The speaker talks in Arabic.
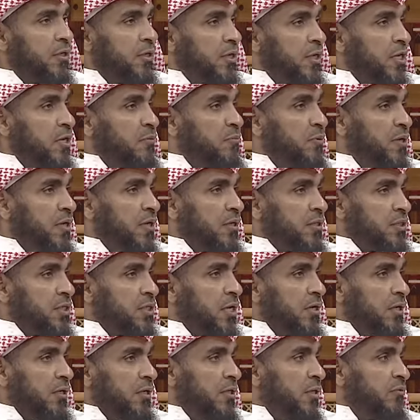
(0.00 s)
قريب له
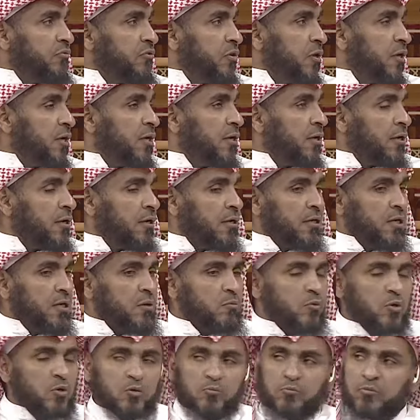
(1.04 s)
شاحنه فيها الله
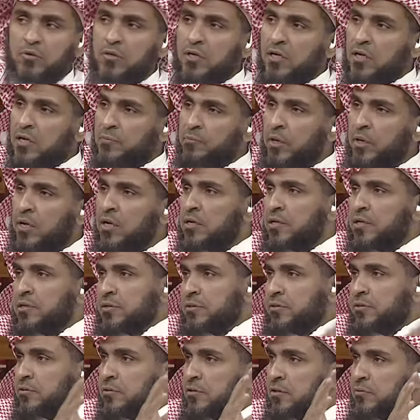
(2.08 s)
يكرمكم ابقار
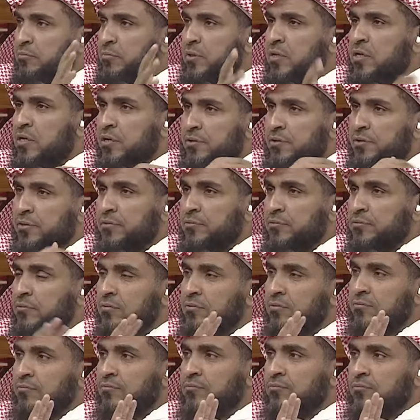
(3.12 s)
فكرة. بقر
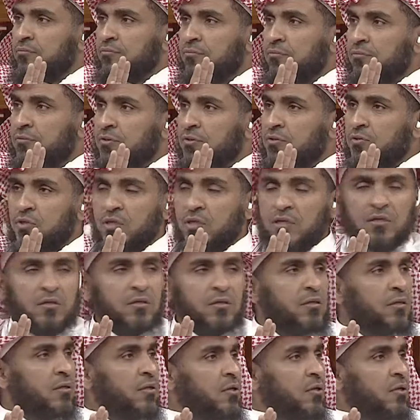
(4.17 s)
زين